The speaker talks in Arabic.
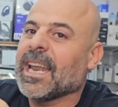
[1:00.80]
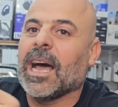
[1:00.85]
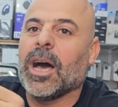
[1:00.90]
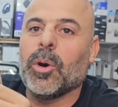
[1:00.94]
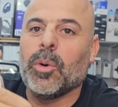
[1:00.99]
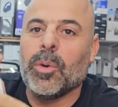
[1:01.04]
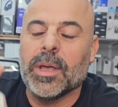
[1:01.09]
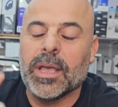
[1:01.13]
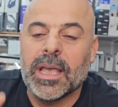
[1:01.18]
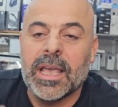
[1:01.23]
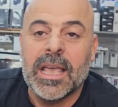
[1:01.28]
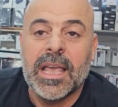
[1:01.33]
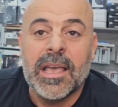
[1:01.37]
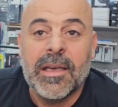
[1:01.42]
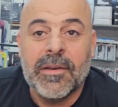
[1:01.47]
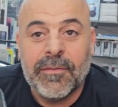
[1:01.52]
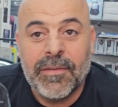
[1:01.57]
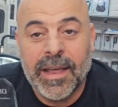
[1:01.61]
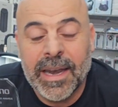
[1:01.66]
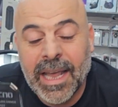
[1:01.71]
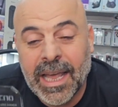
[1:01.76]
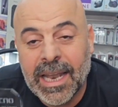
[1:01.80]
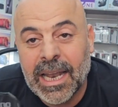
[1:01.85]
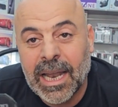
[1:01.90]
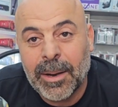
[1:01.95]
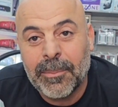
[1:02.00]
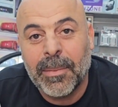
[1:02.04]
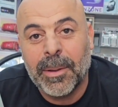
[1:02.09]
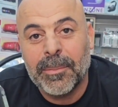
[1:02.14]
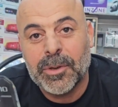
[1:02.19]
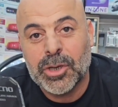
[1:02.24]
قوي فنحن
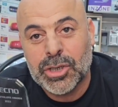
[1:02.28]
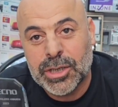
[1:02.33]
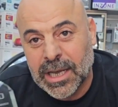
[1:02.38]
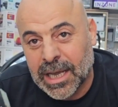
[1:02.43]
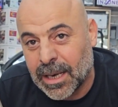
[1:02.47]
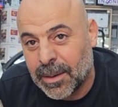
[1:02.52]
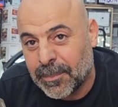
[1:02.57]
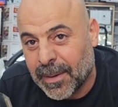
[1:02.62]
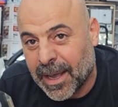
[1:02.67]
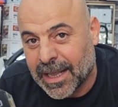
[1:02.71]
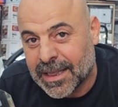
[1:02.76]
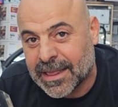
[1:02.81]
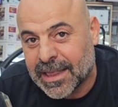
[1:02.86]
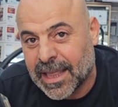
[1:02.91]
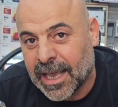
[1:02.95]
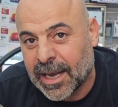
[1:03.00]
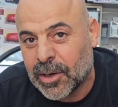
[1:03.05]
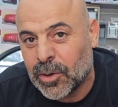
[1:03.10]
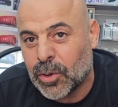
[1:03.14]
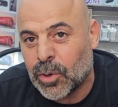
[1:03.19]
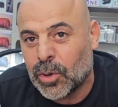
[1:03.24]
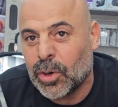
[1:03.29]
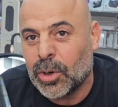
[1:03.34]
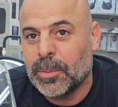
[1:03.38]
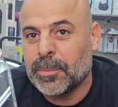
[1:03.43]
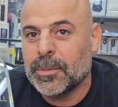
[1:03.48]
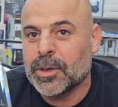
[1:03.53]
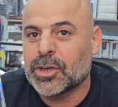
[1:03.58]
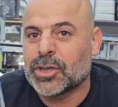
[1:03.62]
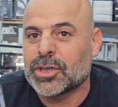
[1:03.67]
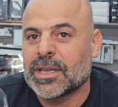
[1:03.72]
لما بنشتغل مع التكنو
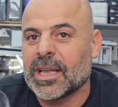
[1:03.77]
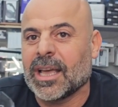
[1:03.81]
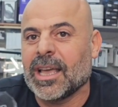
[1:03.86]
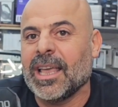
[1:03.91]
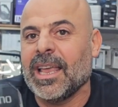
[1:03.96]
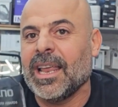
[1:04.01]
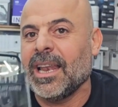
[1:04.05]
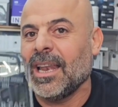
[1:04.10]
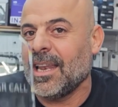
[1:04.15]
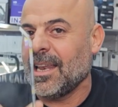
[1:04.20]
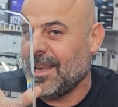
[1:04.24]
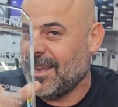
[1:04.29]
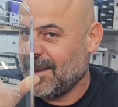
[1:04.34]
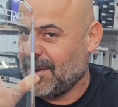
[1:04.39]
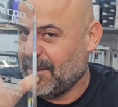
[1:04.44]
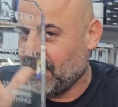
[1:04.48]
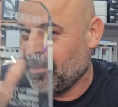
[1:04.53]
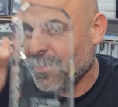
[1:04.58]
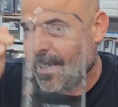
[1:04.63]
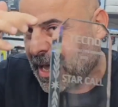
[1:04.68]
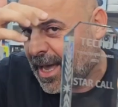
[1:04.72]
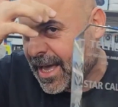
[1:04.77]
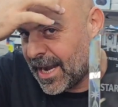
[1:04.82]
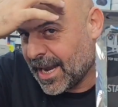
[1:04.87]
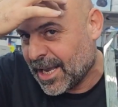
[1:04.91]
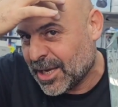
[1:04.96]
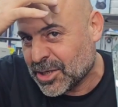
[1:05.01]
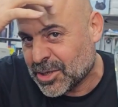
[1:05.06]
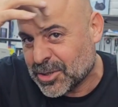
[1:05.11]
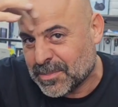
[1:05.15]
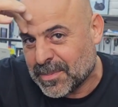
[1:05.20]
بنشتغل
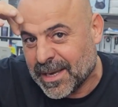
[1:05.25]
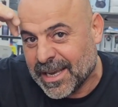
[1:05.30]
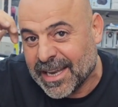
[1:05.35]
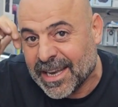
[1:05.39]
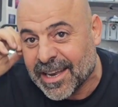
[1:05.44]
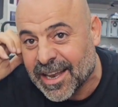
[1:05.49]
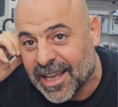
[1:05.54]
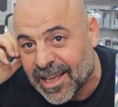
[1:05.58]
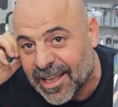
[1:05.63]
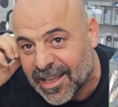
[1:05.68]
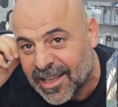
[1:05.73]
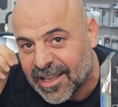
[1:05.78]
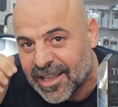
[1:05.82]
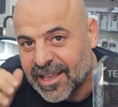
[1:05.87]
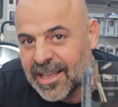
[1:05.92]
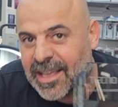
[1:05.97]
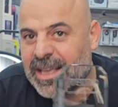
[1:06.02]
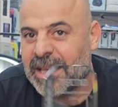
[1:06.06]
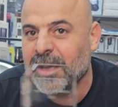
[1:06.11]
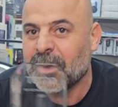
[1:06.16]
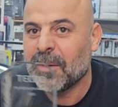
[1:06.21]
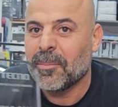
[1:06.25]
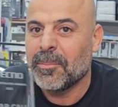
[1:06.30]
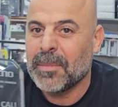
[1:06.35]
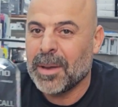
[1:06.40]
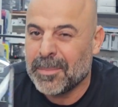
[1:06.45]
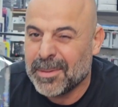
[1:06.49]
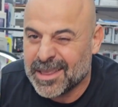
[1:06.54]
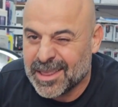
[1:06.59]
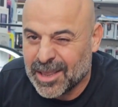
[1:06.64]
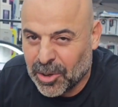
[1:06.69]
بعرق جبيننا ما
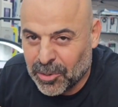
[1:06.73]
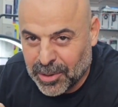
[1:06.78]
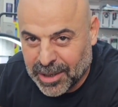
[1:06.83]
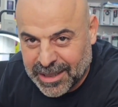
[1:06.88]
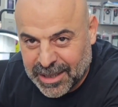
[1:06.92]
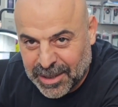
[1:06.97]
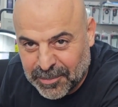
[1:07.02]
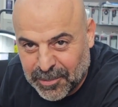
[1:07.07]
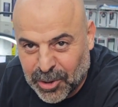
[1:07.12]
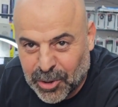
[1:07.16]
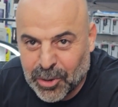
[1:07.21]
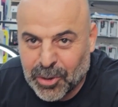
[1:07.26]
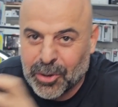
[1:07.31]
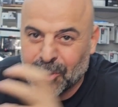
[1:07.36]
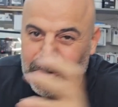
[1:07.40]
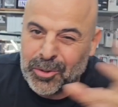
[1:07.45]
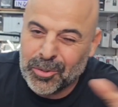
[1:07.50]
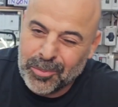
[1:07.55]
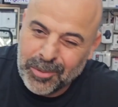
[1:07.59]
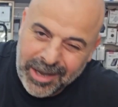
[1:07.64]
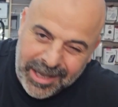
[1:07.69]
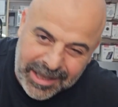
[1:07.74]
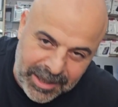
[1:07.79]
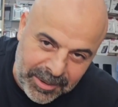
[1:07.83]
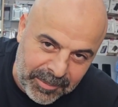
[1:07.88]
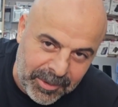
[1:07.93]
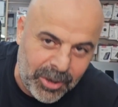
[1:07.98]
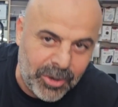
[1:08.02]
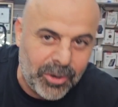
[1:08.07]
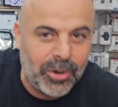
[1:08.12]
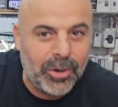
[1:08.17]
بدنا وحده من هون ووحده
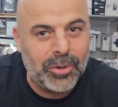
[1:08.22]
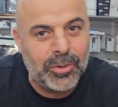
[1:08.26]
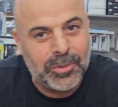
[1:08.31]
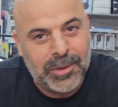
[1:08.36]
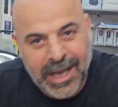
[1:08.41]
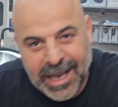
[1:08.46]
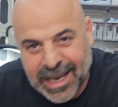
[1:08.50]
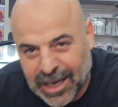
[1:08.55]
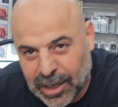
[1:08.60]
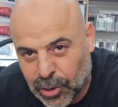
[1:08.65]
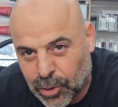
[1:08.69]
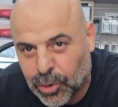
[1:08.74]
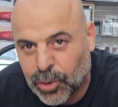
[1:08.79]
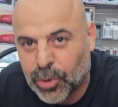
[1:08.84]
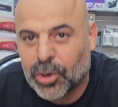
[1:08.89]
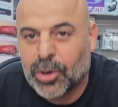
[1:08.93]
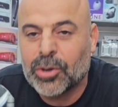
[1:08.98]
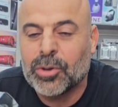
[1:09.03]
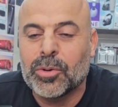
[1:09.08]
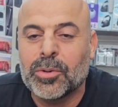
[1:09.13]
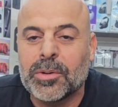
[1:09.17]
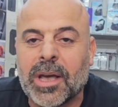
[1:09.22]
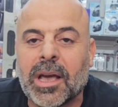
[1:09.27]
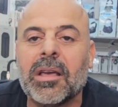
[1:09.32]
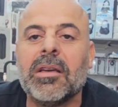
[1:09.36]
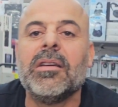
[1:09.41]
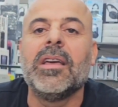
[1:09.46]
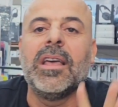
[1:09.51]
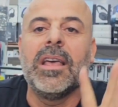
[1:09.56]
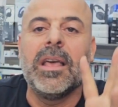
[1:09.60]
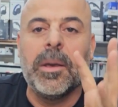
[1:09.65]
من هون ودخيلكم خذوا دخيل
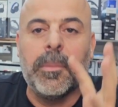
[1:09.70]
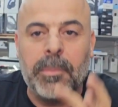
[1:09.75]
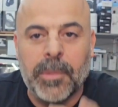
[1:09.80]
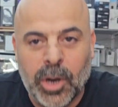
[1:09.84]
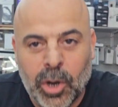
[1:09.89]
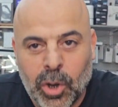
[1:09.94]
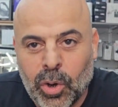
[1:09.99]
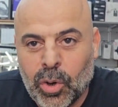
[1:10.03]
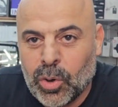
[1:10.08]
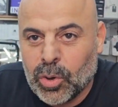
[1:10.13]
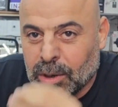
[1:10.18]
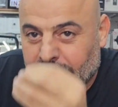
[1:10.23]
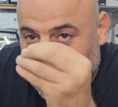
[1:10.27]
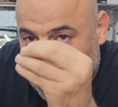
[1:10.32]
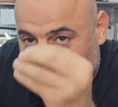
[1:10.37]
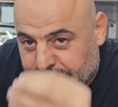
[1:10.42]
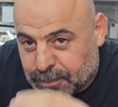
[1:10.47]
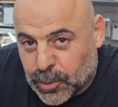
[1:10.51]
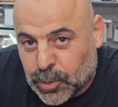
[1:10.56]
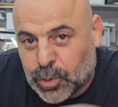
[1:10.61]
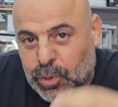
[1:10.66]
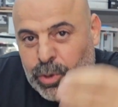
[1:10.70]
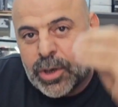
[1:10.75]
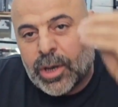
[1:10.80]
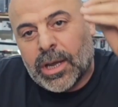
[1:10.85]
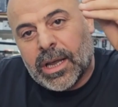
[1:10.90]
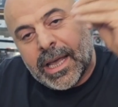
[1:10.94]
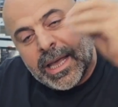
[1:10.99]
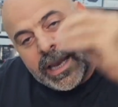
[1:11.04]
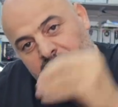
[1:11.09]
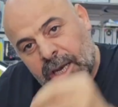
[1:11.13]
بنقول له لزبون
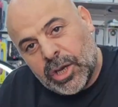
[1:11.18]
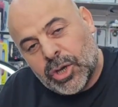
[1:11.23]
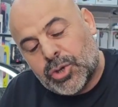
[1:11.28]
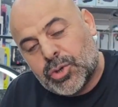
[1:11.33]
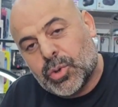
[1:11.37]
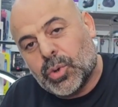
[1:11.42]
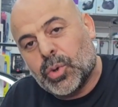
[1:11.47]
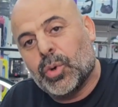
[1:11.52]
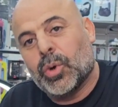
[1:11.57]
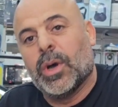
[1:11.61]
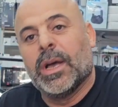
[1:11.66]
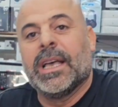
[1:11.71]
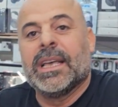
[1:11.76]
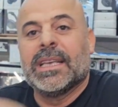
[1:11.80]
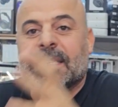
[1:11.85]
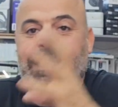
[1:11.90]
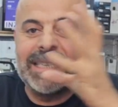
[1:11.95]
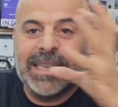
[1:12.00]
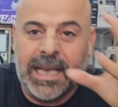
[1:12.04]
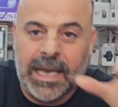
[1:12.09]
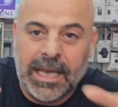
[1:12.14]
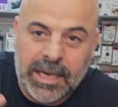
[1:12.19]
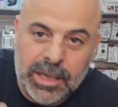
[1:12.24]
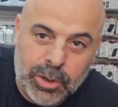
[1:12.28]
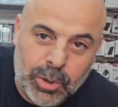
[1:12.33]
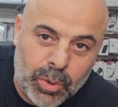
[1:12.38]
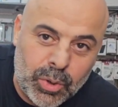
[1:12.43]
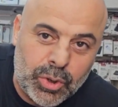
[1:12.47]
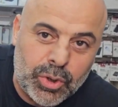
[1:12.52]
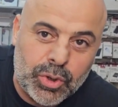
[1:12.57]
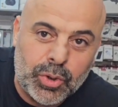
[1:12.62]
هن شو
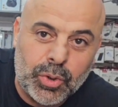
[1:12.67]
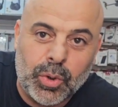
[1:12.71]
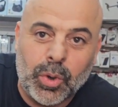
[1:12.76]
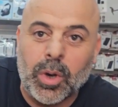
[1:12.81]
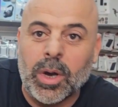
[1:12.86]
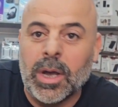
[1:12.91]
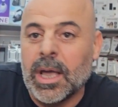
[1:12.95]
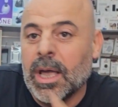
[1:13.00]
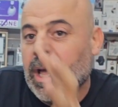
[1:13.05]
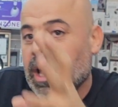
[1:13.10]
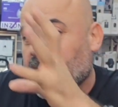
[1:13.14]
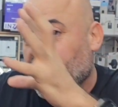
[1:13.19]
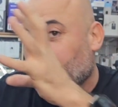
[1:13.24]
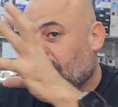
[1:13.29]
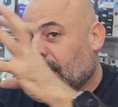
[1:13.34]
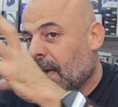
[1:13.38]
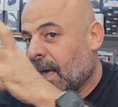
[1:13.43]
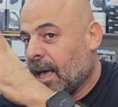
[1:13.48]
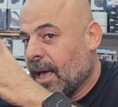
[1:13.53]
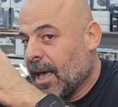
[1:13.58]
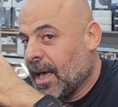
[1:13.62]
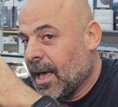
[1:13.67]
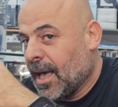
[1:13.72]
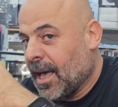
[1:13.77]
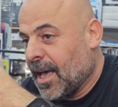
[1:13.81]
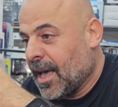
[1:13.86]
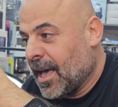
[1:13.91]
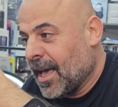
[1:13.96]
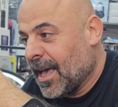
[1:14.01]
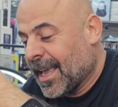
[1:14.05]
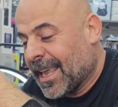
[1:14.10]
صيانتهم شو
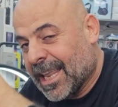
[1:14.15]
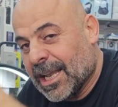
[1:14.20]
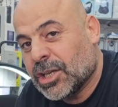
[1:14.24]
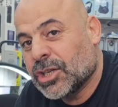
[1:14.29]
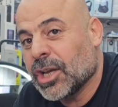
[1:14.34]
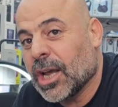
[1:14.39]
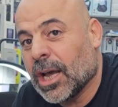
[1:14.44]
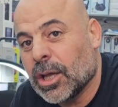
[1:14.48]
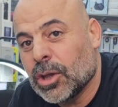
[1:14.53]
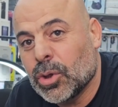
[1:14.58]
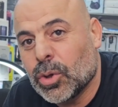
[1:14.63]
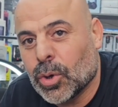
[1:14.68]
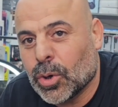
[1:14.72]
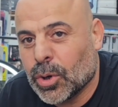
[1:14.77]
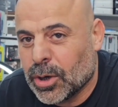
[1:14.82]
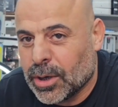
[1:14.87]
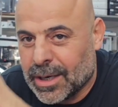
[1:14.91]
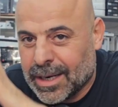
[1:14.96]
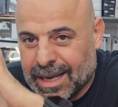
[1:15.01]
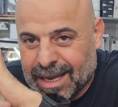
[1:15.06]
آه كل شيء عندهم